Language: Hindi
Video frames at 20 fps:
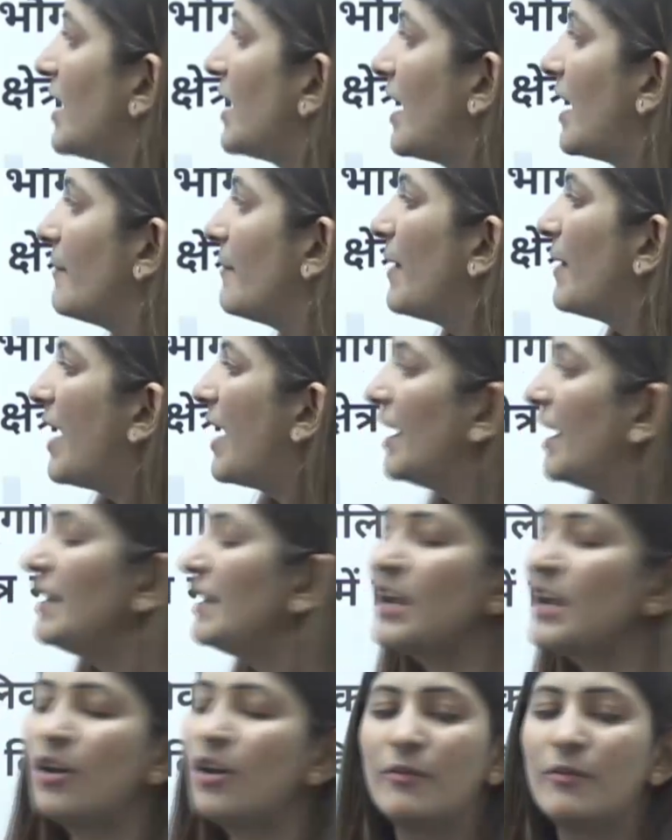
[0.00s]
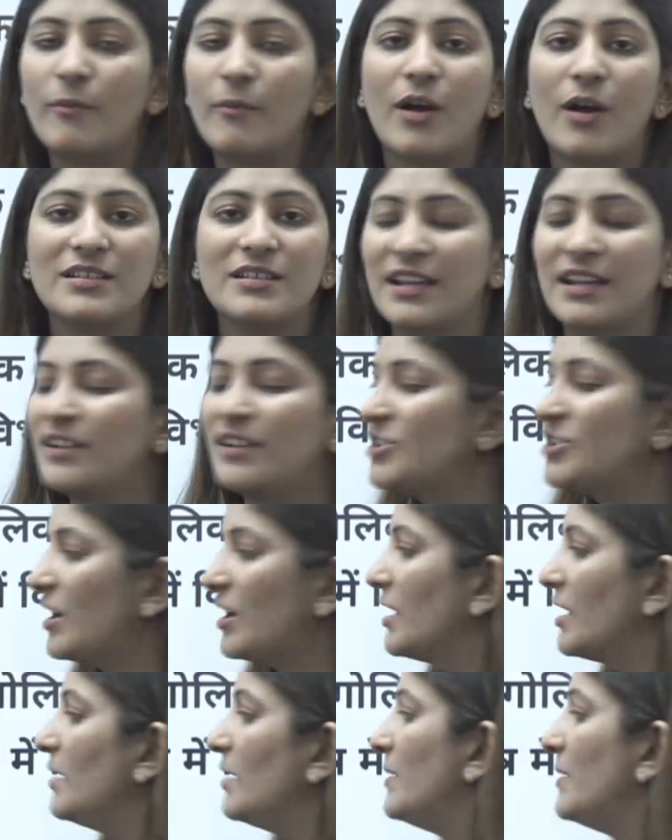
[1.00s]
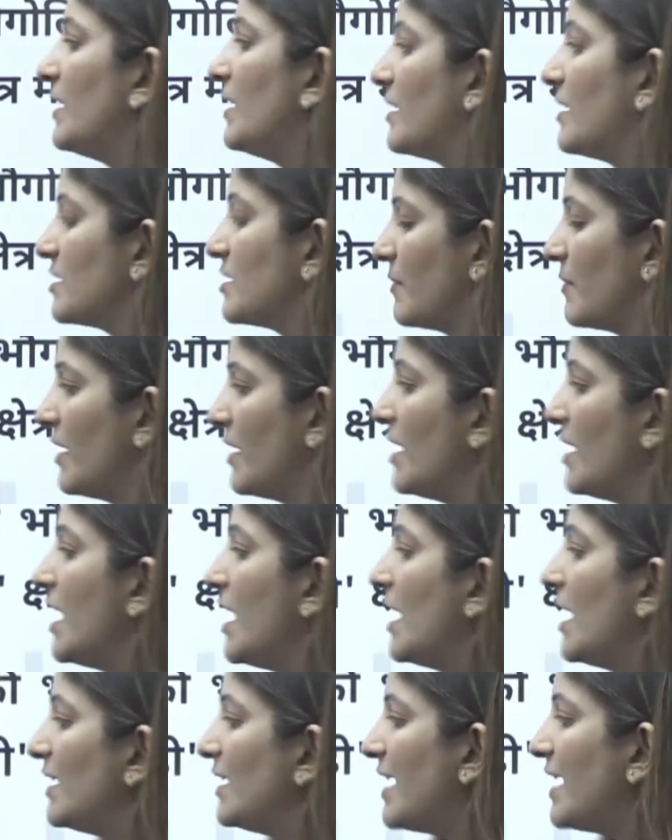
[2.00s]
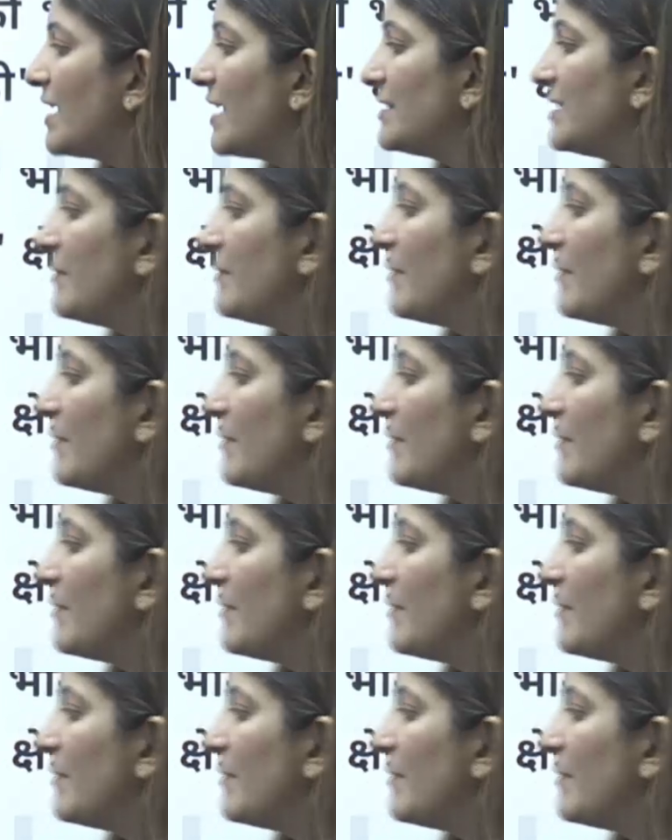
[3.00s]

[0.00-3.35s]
है पहाड़ी है और बहुत सारे जंगल भी हैं इसमें रियासी